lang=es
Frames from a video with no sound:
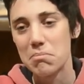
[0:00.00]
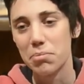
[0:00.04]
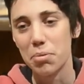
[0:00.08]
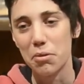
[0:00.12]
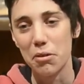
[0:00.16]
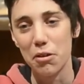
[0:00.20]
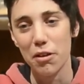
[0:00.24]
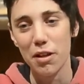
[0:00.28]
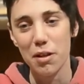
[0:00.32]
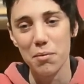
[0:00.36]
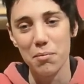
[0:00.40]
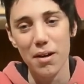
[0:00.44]

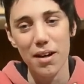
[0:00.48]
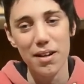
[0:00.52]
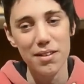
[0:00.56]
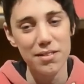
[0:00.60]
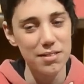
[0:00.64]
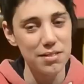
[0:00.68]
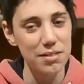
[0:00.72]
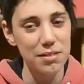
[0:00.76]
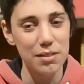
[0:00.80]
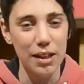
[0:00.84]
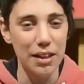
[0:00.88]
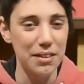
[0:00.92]
por lo
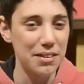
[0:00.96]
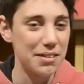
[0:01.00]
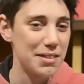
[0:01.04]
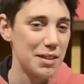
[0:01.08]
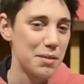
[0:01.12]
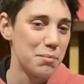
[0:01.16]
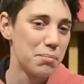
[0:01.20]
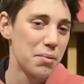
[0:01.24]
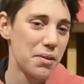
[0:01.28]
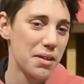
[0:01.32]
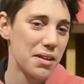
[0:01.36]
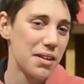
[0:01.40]
demás, casi
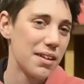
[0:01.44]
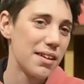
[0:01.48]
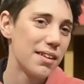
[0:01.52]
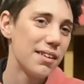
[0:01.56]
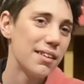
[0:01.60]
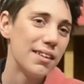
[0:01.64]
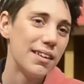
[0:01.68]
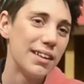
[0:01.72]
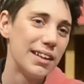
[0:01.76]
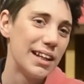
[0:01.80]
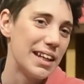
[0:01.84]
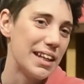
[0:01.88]

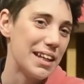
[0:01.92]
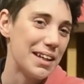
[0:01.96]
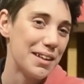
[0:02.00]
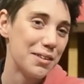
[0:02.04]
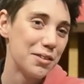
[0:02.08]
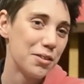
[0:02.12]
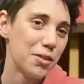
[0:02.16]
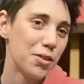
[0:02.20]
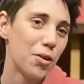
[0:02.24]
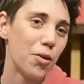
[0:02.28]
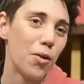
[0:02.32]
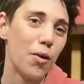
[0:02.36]
siempre
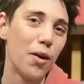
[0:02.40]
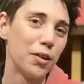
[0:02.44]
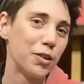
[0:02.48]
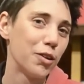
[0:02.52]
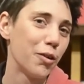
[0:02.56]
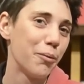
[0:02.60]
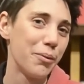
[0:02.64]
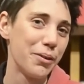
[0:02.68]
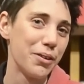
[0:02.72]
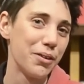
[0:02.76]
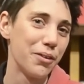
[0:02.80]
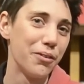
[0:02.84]
leyendo,
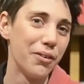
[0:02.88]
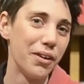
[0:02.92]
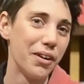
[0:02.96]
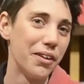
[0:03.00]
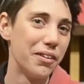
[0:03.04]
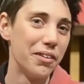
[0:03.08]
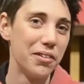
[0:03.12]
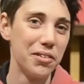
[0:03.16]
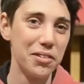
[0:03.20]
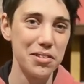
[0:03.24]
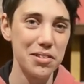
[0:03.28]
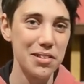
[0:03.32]
jugando
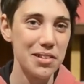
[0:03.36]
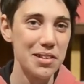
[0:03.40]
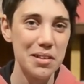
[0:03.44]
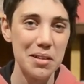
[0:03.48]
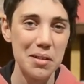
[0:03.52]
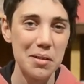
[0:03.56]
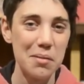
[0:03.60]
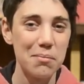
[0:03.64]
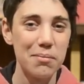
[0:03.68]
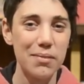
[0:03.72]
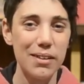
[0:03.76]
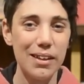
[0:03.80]
videojuegos,
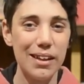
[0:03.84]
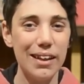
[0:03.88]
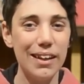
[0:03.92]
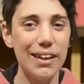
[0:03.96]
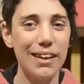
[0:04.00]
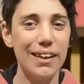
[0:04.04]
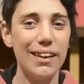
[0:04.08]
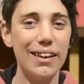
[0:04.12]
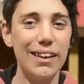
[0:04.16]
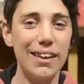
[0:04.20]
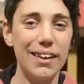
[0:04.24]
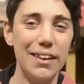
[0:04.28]

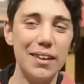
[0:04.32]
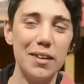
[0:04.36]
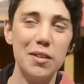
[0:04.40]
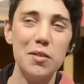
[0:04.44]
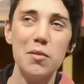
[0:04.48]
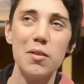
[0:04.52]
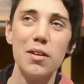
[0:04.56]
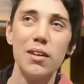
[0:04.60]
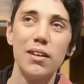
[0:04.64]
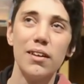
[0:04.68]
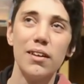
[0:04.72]
y,